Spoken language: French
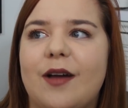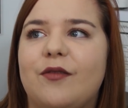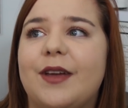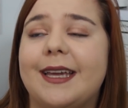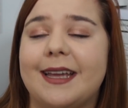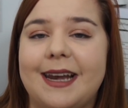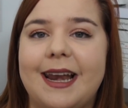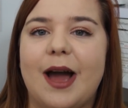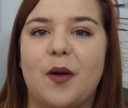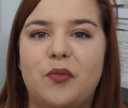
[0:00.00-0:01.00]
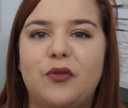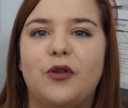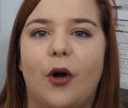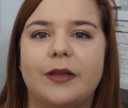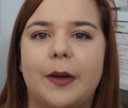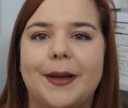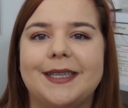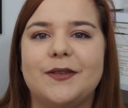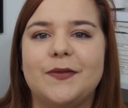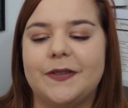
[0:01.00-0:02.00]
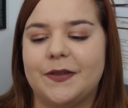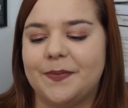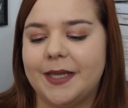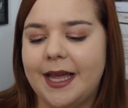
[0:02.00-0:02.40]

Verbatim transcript: avec la plus grande impatience.